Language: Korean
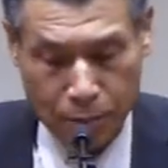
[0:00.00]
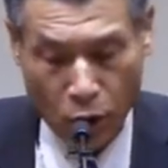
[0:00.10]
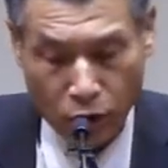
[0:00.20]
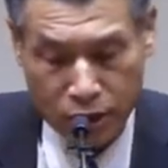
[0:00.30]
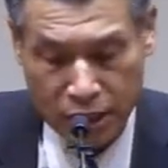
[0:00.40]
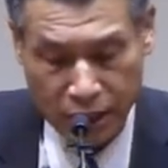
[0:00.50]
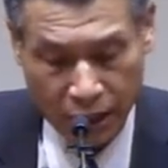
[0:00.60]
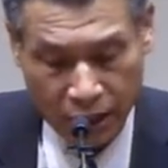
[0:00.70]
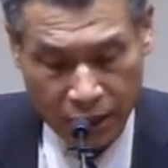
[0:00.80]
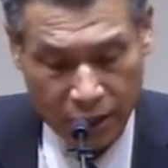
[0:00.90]

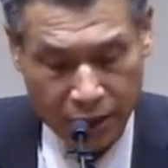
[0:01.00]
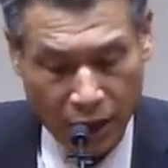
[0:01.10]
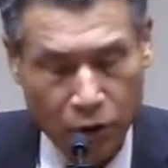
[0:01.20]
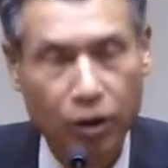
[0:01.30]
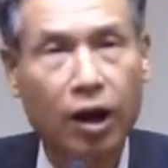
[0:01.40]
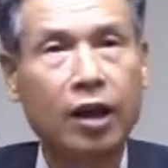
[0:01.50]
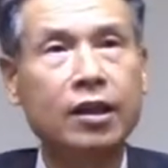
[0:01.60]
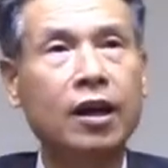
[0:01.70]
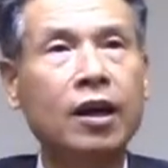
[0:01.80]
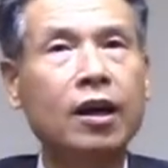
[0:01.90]
병기가 되어야
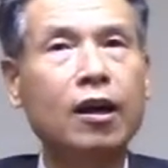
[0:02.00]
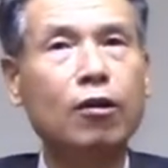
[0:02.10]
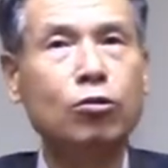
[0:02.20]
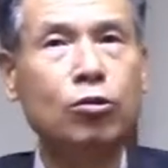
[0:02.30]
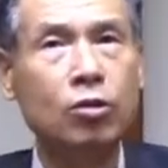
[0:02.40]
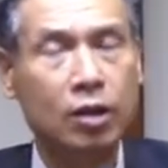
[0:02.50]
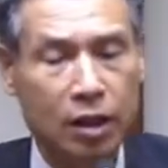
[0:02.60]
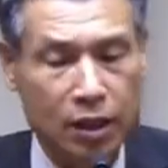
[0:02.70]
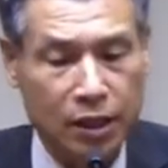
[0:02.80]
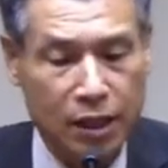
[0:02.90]
한다라고
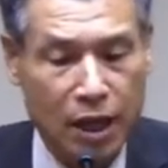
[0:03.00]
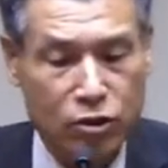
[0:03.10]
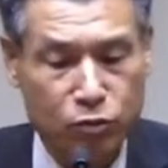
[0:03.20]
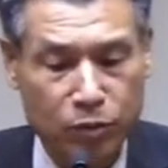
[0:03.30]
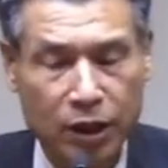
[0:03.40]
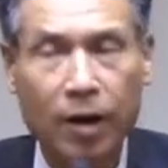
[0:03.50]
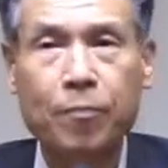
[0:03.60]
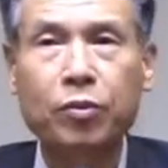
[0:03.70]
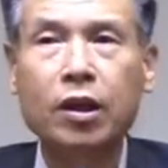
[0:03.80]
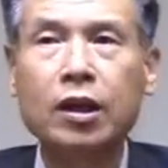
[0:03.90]
얘기해 줍니다.